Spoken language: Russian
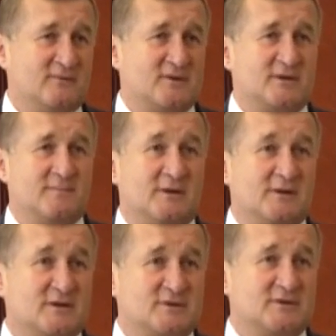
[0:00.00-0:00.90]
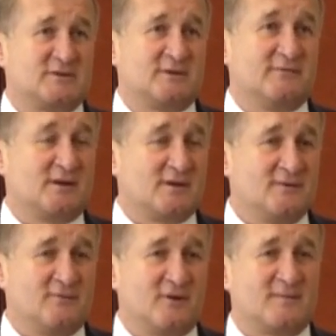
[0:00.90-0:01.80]
в вашей подаче
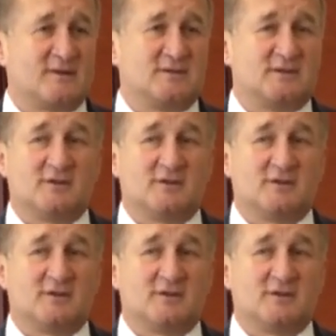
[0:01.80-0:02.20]
достоверной информации.